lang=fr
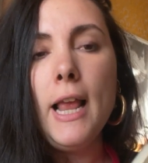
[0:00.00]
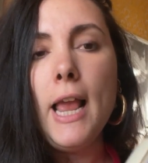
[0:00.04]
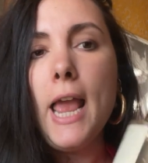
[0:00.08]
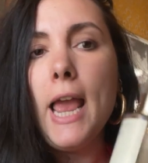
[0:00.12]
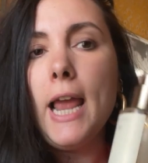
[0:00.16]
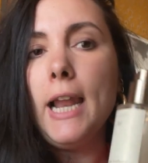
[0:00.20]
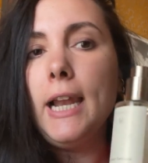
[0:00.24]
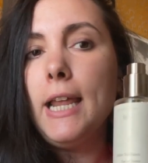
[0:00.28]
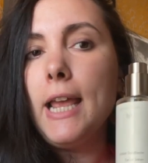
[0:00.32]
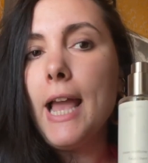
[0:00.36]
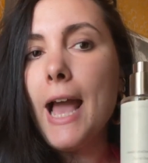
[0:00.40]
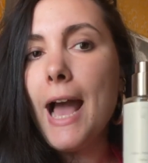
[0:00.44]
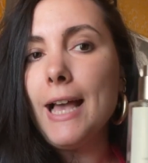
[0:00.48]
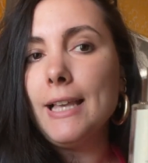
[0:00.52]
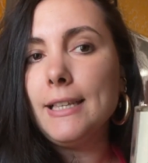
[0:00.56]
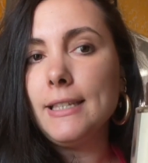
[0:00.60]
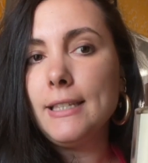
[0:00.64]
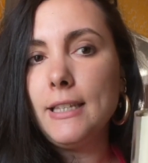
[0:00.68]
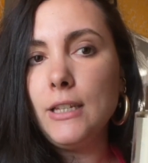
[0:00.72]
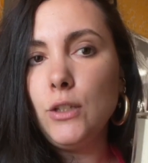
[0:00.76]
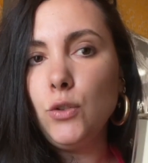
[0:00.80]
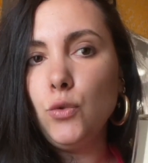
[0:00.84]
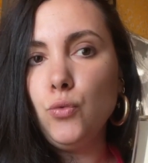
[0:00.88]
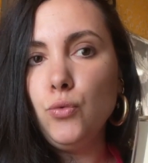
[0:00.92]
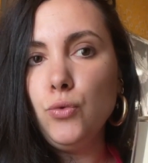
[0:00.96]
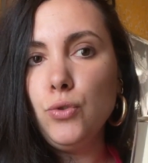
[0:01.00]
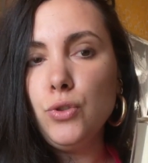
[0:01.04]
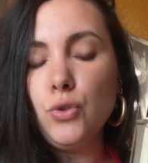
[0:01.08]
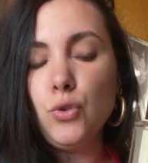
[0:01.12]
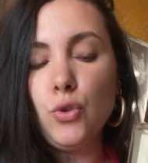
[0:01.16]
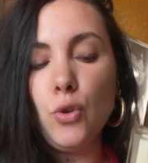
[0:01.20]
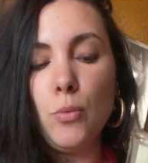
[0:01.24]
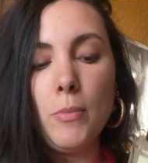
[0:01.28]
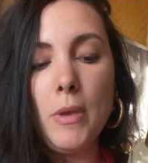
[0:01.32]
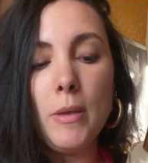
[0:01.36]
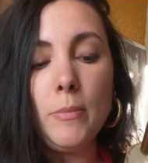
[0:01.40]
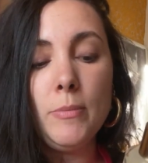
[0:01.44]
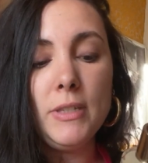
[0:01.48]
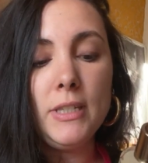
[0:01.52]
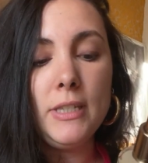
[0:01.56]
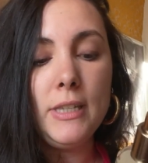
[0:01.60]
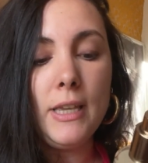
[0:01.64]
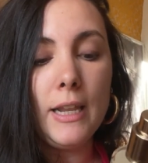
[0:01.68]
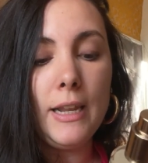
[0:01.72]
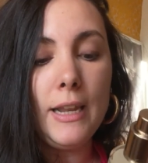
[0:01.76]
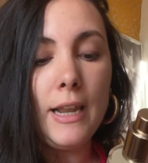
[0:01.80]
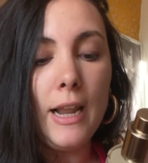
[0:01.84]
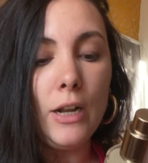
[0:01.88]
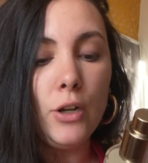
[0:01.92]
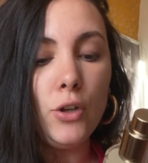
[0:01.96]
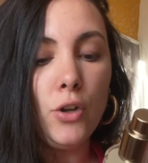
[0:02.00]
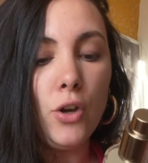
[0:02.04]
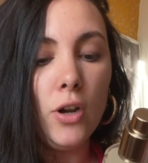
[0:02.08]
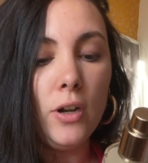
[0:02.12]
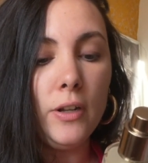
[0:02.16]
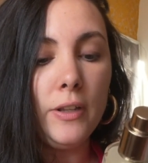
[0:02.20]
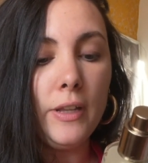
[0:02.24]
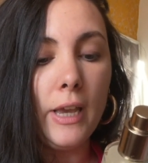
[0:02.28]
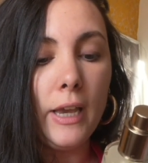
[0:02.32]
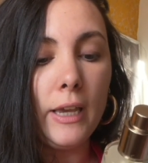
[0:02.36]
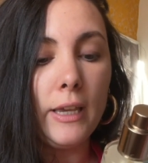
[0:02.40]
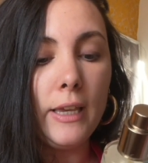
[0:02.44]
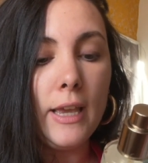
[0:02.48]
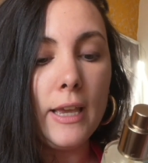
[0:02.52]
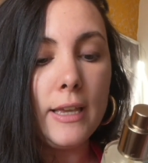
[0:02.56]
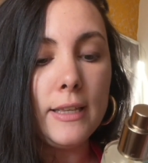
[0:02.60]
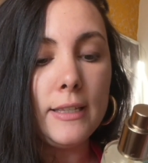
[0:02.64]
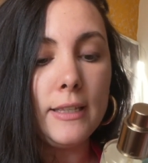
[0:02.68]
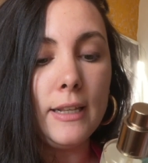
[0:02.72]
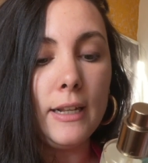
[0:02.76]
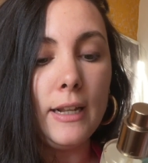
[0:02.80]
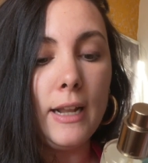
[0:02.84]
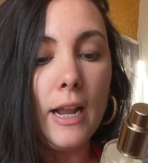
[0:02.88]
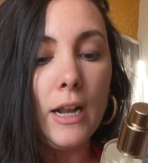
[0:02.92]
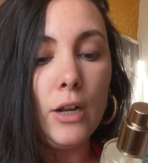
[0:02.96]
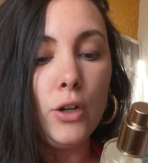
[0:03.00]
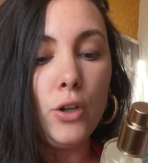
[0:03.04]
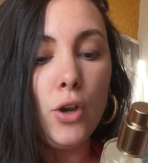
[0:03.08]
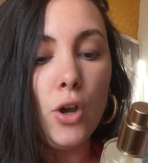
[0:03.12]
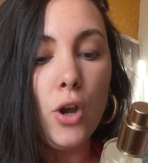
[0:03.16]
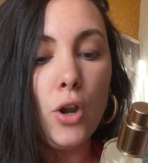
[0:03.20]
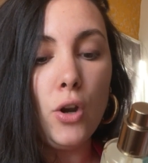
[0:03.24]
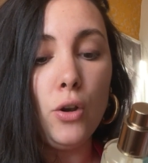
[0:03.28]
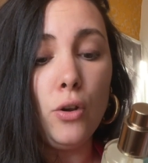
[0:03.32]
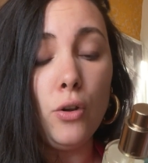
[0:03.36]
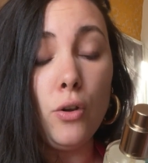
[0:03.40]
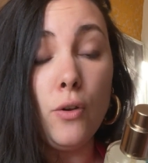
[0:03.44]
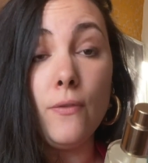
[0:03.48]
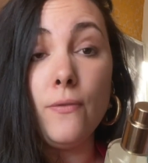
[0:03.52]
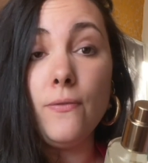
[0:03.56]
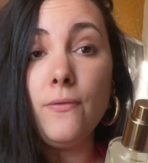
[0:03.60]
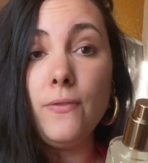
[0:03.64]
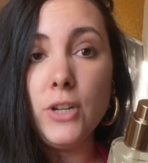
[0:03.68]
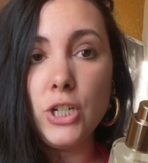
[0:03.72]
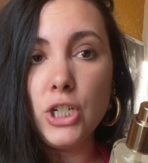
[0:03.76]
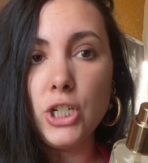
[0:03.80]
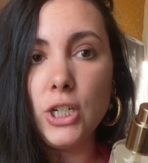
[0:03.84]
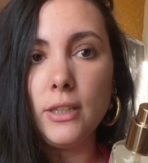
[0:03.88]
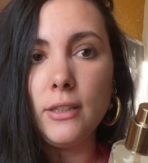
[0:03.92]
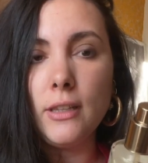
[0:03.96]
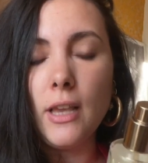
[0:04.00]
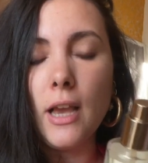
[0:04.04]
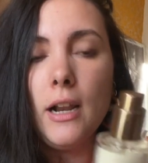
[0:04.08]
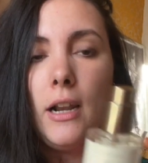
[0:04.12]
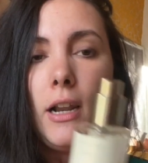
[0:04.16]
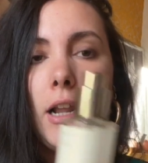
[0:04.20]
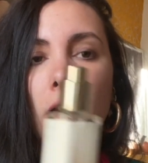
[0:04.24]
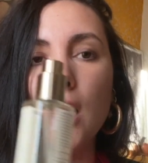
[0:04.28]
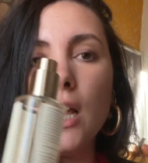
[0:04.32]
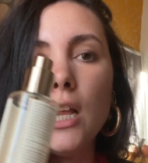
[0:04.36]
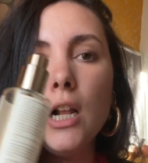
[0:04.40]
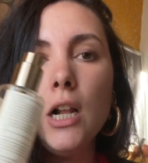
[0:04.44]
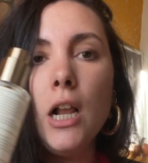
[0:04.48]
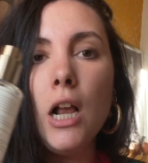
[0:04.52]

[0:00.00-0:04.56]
Elle est assez douce, même s'il y a de l'alcool derrière, c'est de l'alcool euh, végétal.